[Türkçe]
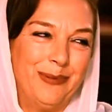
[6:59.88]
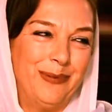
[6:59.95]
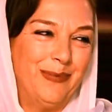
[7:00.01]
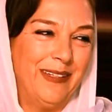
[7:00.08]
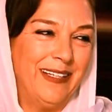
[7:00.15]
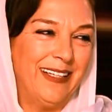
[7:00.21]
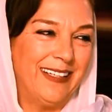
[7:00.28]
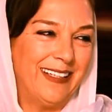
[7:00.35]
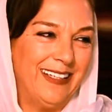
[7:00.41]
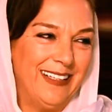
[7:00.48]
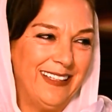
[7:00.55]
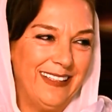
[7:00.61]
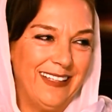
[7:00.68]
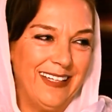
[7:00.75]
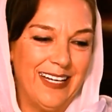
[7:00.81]
koca bulmaya
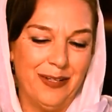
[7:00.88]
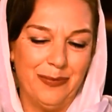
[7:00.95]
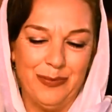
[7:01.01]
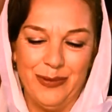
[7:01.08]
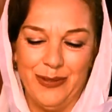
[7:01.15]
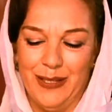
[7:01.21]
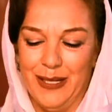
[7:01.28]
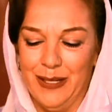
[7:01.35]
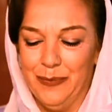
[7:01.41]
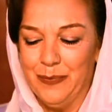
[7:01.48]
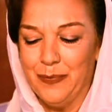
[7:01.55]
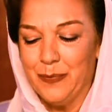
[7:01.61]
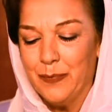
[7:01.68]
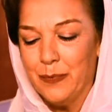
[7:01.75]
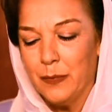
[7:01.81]
gelirler buraya.
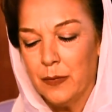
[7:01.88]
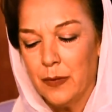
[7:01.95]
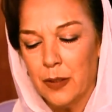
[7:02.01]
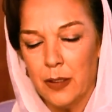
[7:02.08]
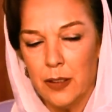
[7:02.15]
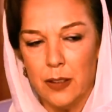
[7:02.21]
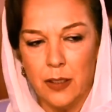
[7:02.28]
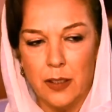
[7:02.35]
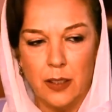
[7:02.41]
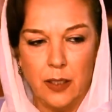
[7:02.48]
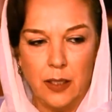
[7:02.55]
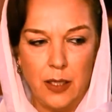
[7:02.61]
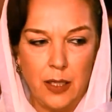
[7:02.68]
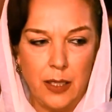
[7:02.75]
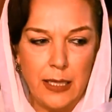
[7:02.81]

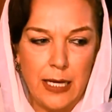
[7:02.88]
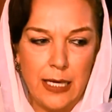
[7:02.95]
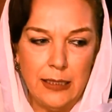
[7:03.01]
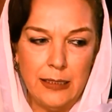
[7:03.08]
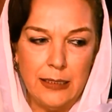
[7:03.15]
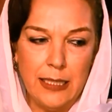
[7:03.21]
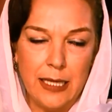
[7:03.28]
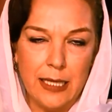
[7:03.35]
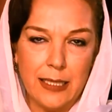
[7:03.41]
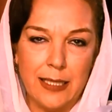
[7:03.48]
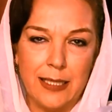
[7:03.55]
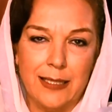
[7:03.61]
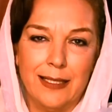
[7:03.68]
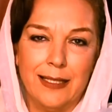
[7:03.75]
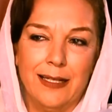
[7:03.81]
Ayağını denk al
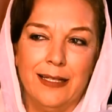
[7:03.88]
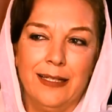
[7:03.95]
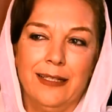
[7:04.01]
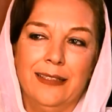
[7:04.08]
ha.